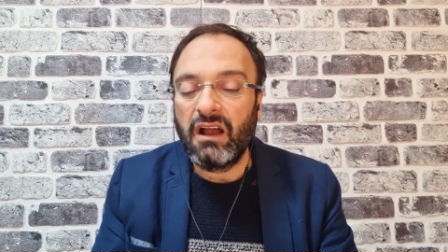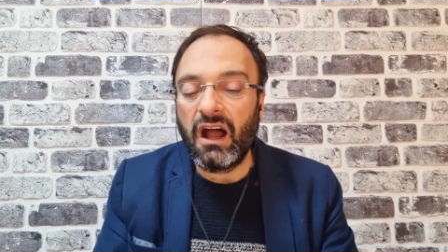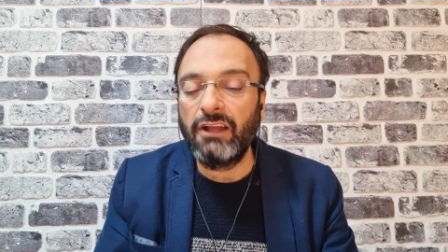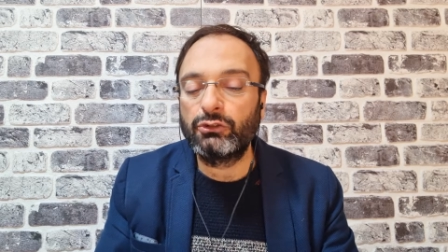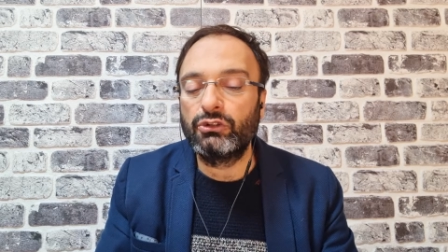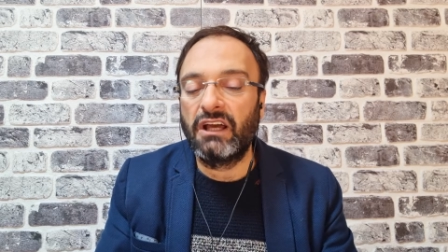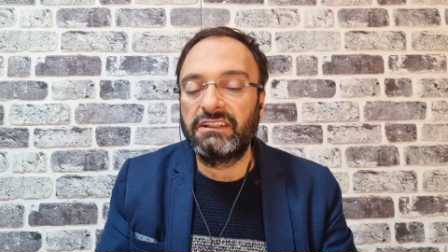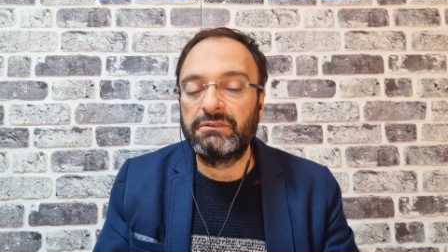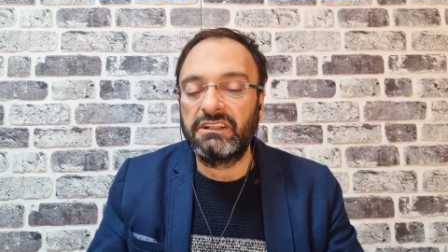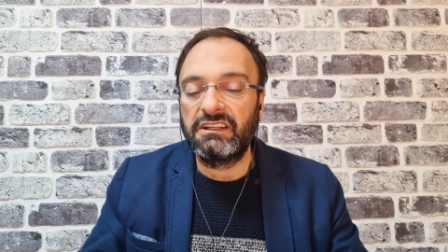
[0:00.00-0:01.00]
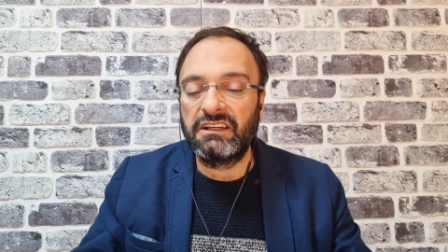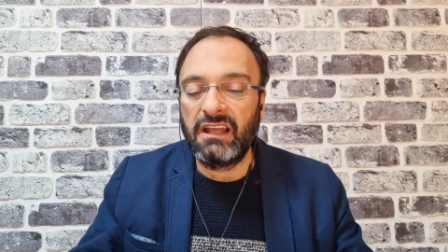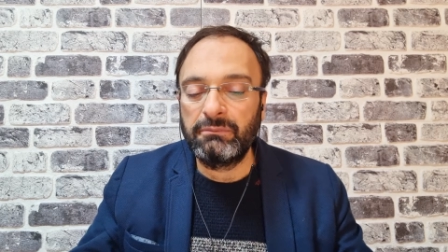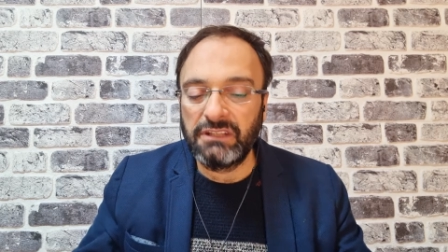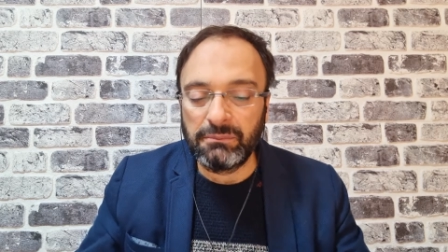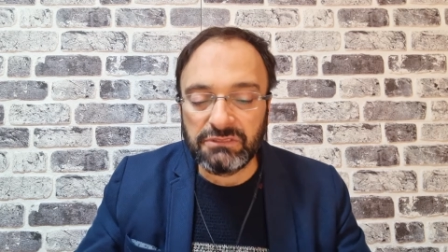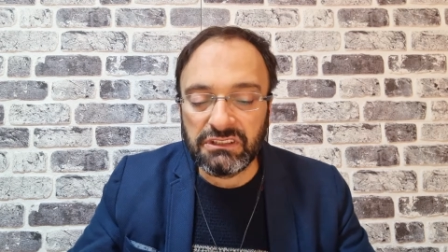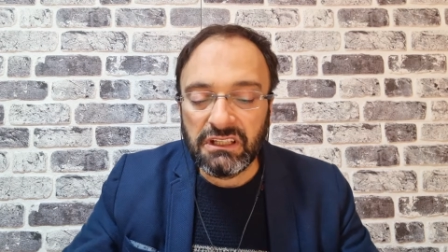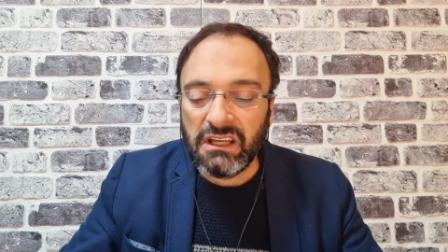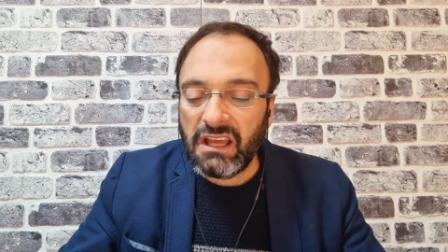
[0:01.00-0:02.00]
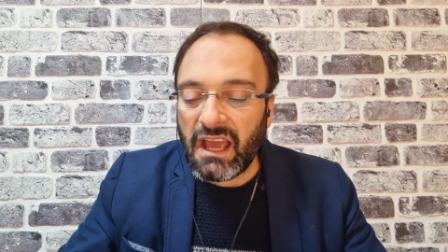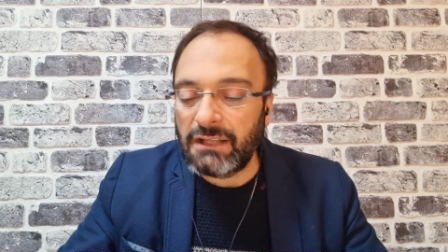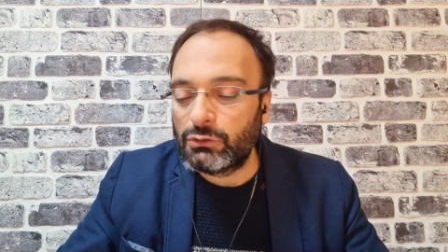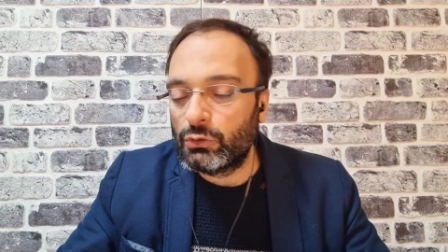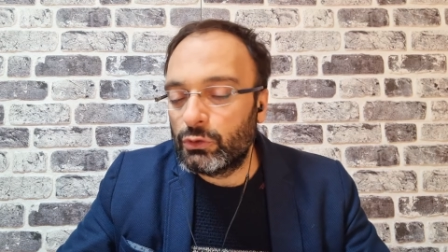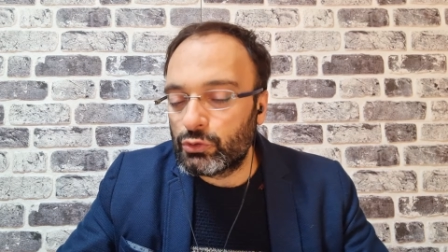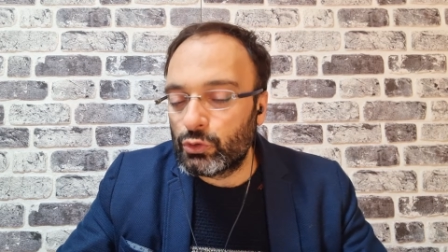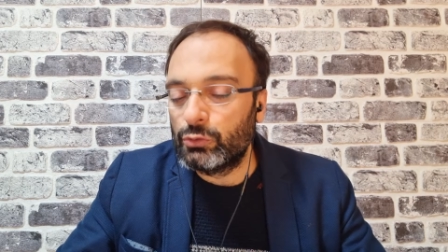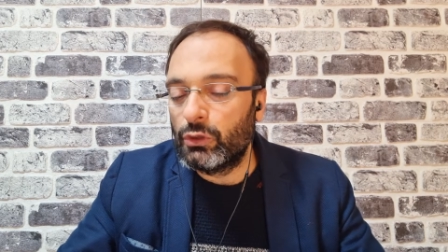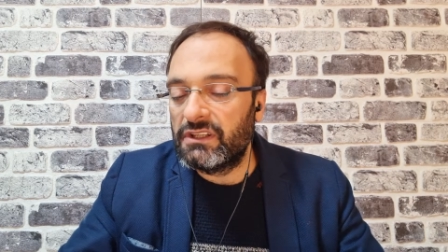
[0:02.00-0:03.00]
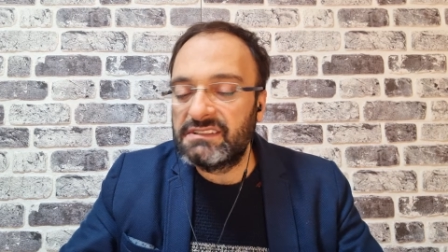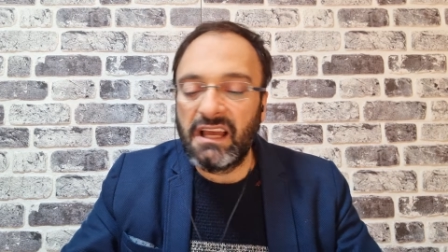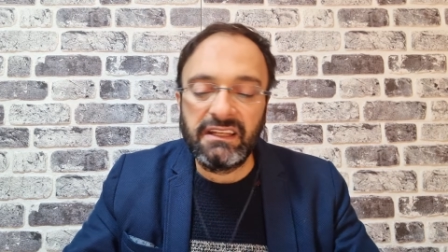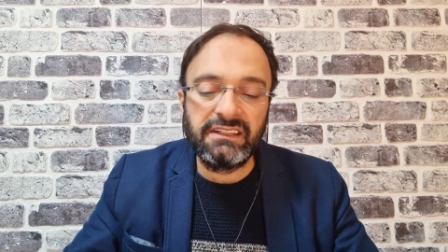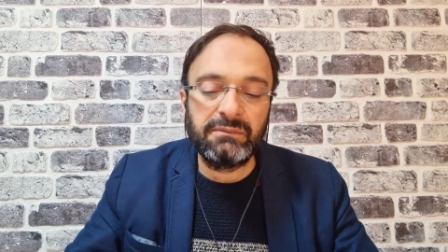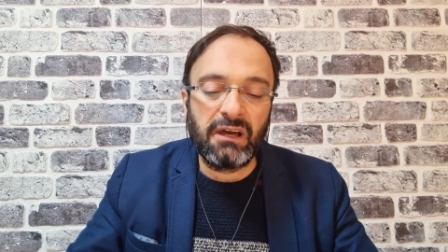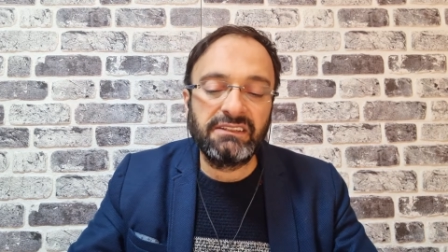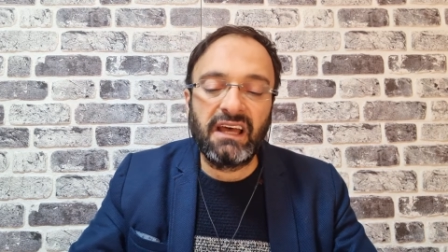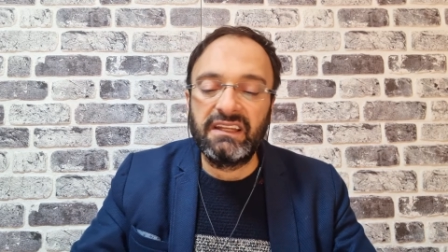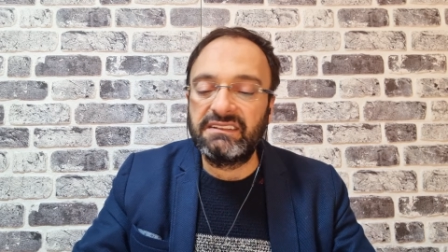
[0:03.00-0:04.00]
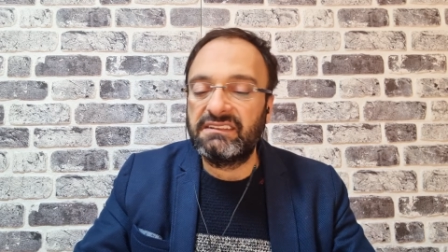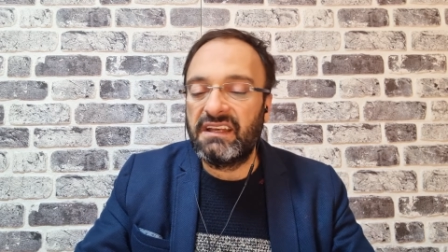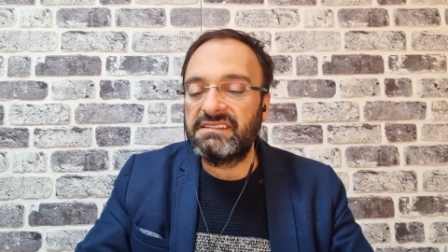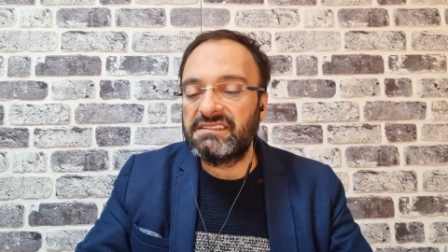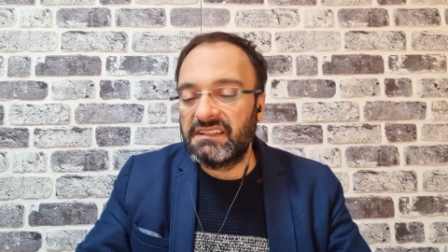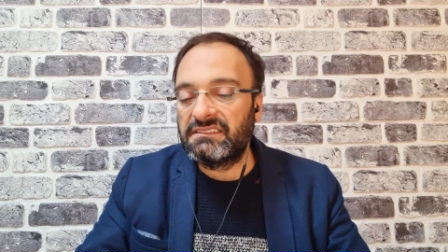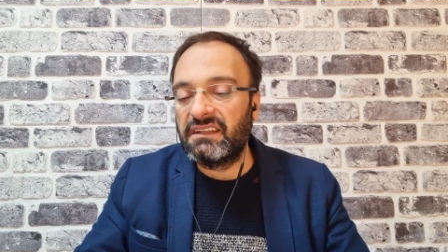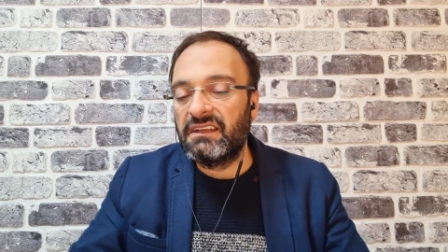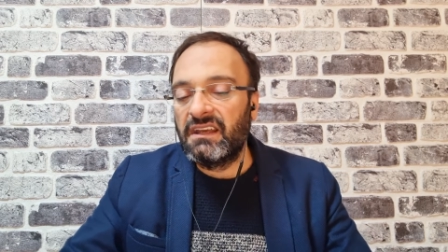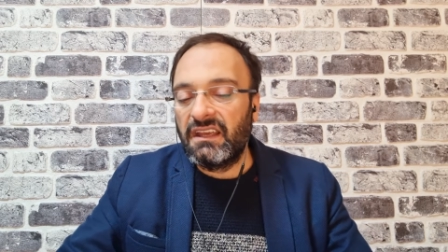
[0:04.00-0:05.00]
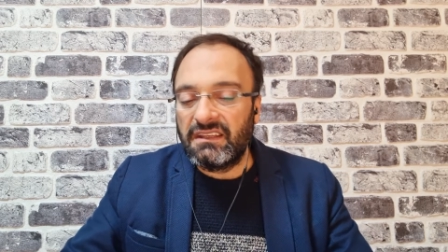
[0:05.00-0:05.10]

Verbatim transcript: harikulade bir inkılap yaptı. Her türlü zulmü izale edip adaleti tesis etti.